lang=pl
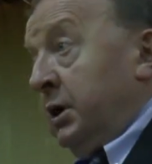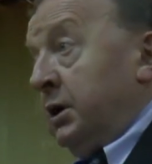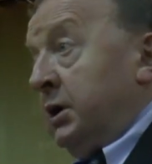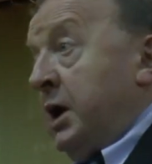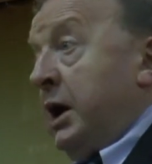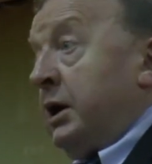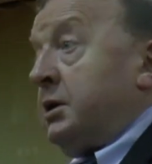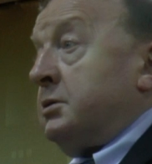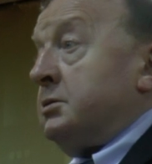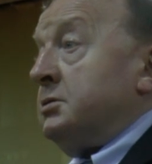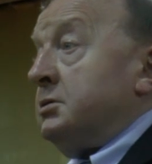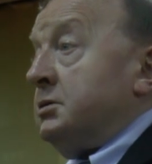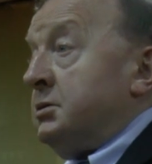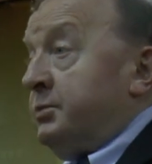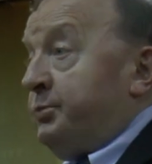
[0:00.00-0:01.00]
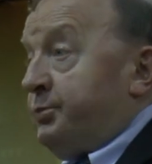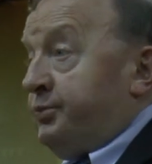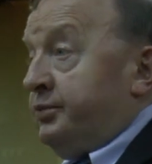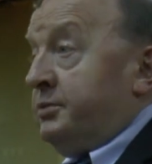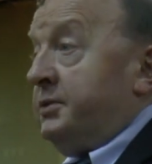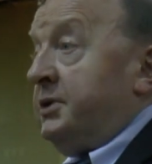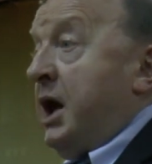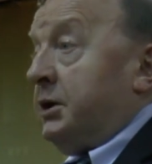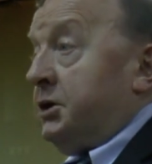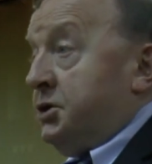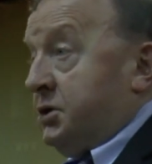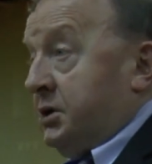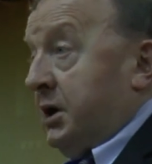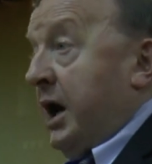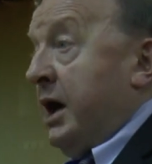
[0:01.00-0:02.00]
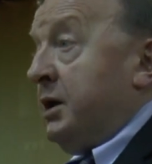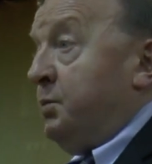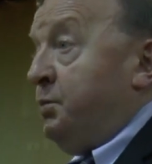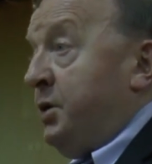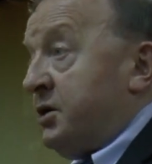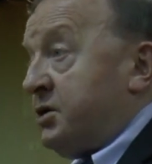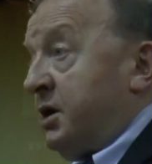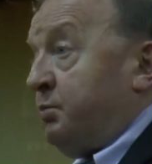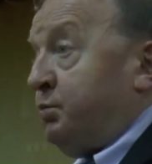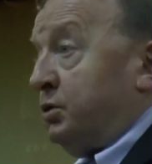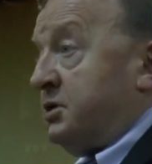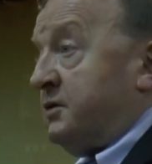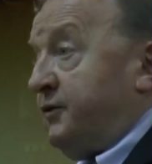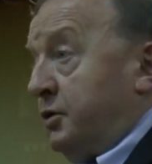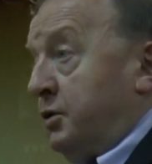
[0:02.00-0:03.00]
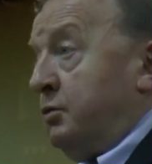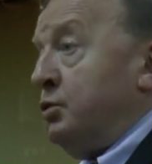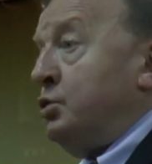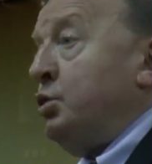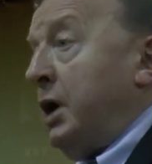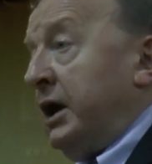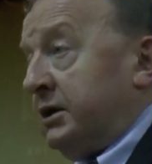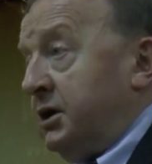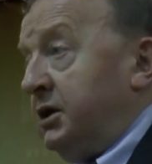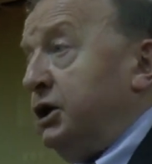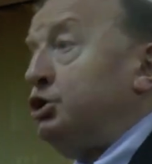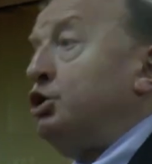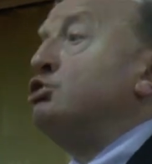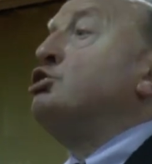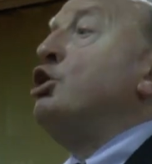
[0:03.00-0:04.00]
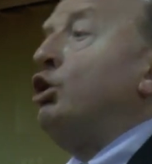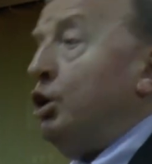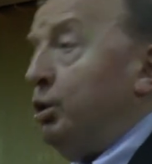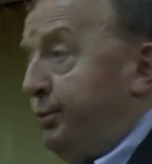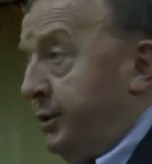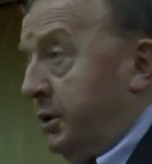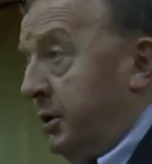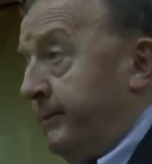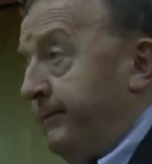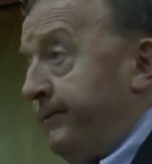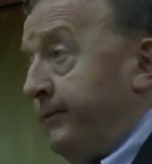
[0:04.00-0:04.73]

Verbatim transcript: jak y, jakiś kraj bierze pod swoją kuratelę, to co robi?